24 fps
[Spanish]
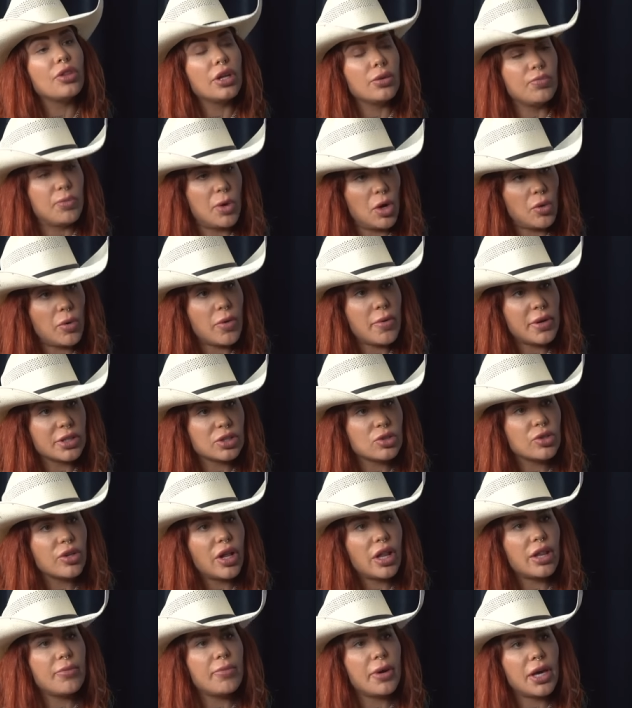yo vivía en
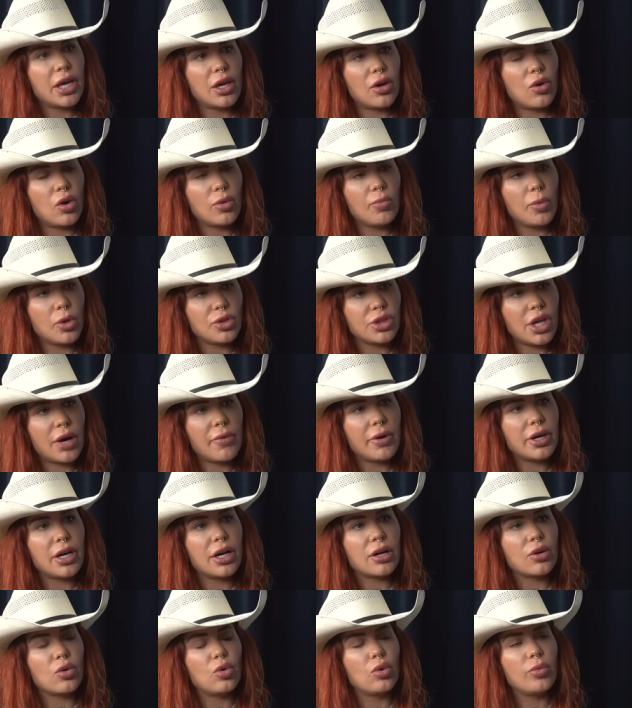Ciudad de México y montaba en
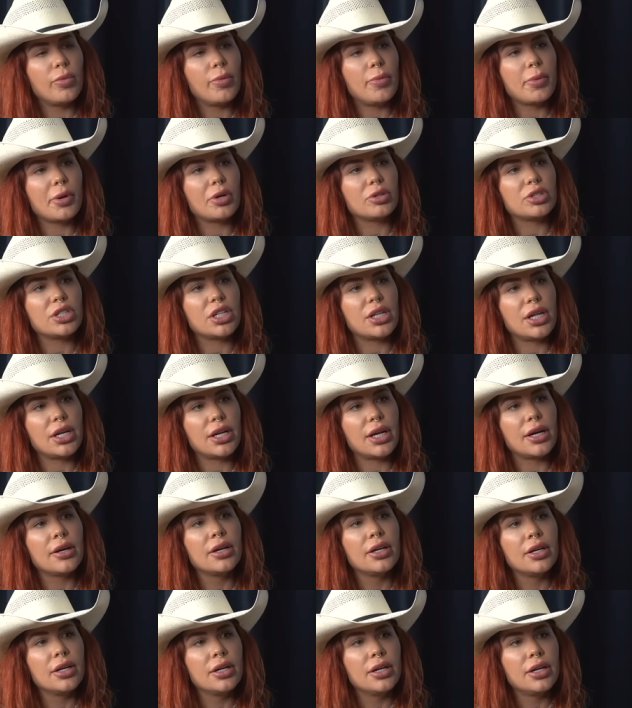el Club Hípico
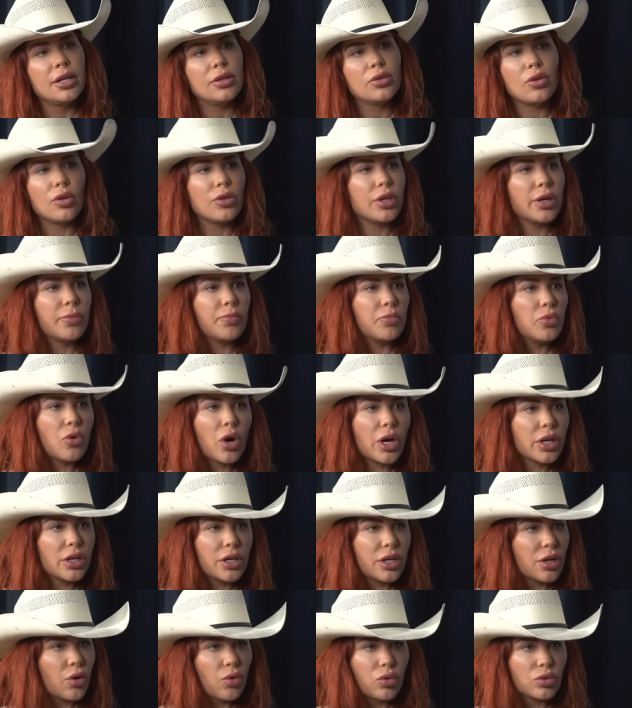Sedena, donde no hay
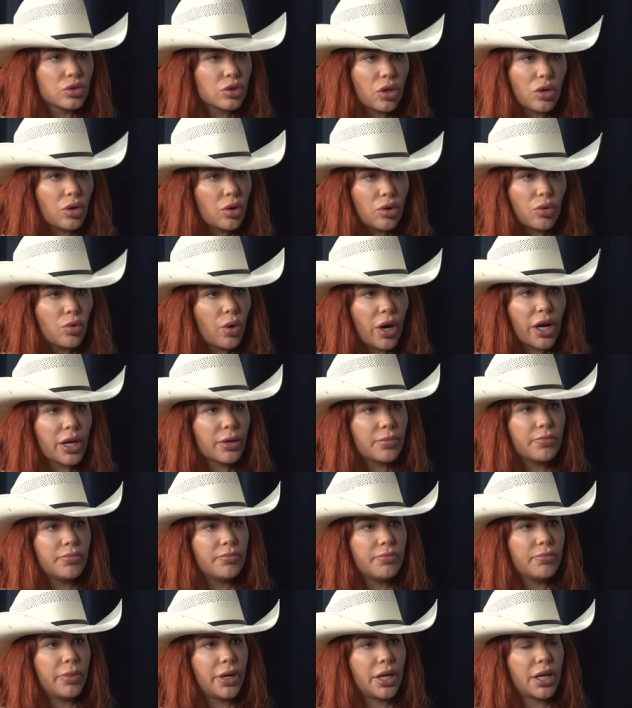ningún solo lugar
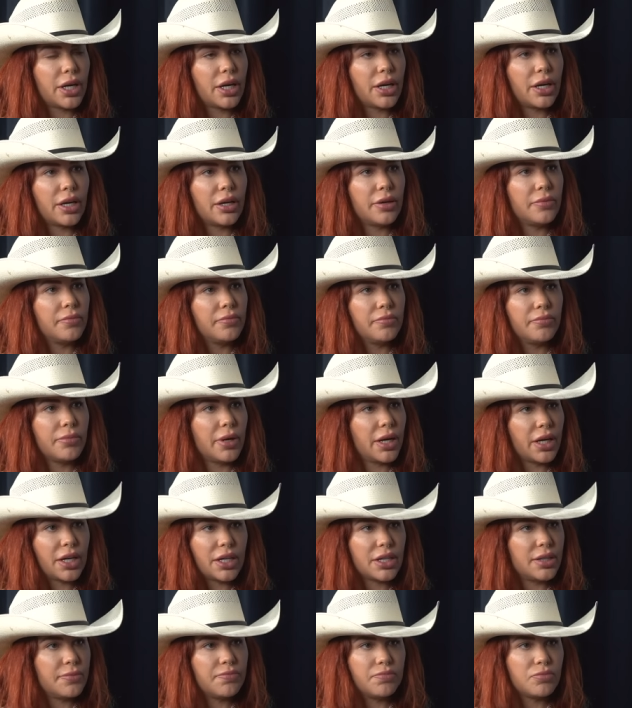para que para
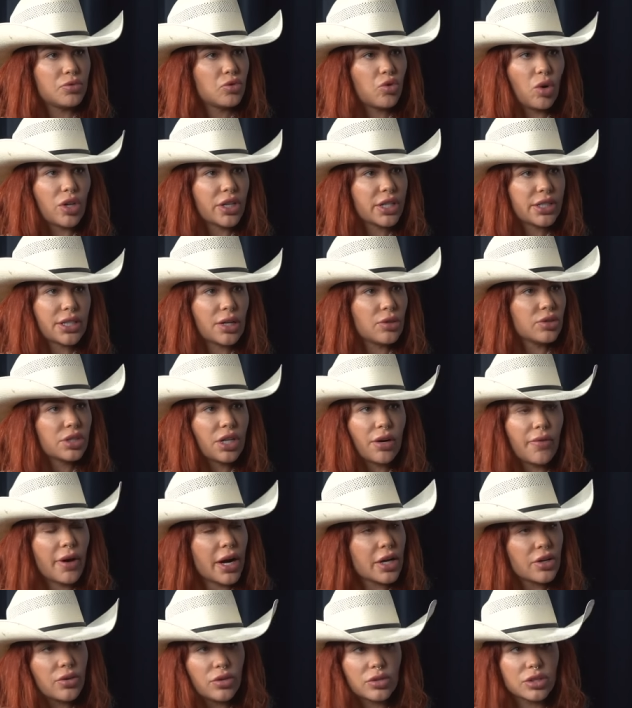que sueltes a los
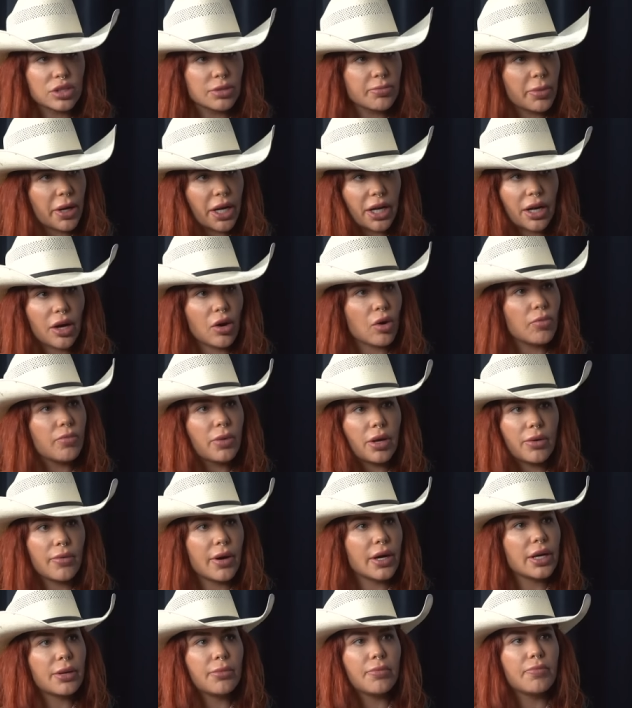caballos, ni para que
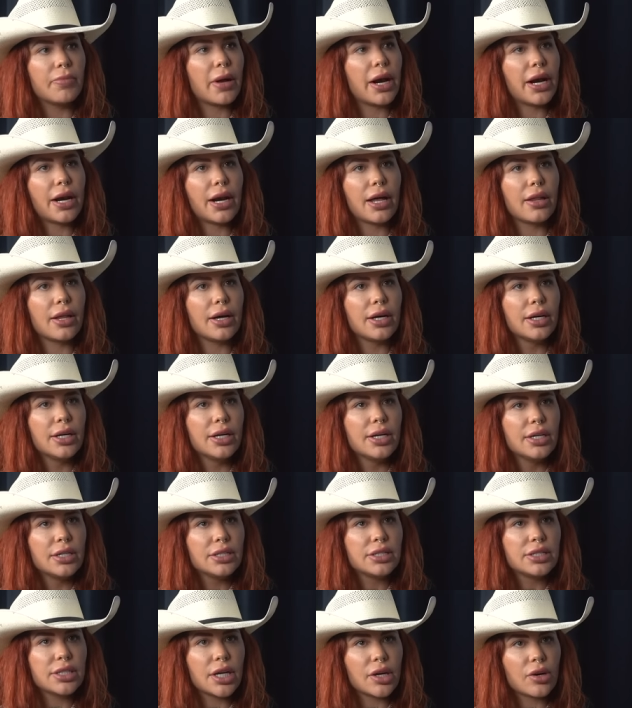convivan, ni para nada.
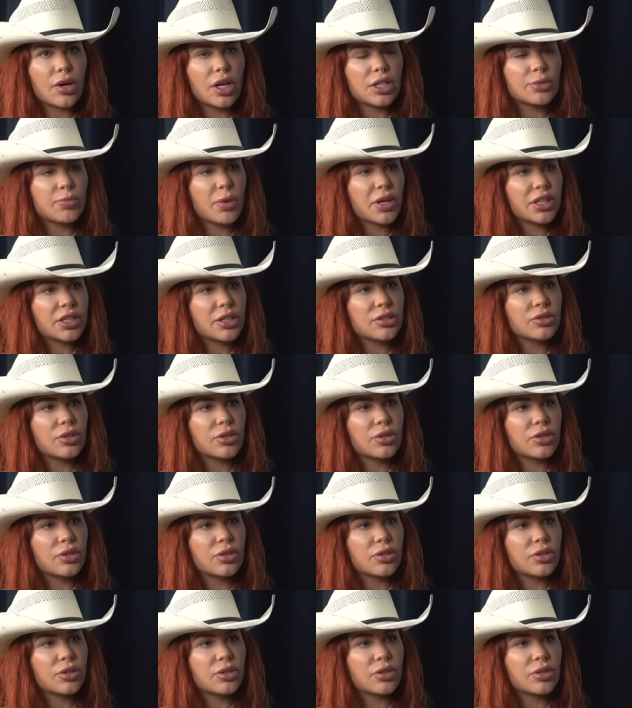Cierro las puertas de